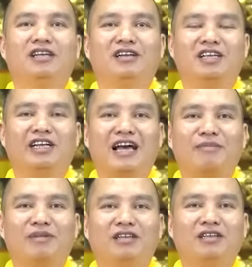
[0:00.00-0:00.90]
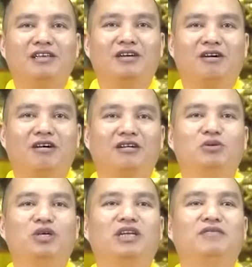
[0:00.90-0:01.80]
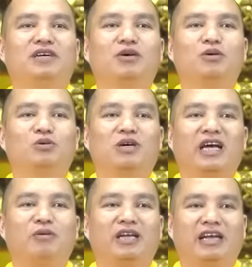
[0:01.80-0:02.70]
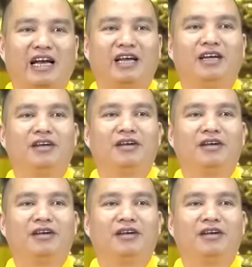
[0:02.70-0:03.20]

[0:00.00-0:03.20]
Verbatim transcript: những thiện nam tín nữ có duyên với ngôi chùa Khai Nguyên này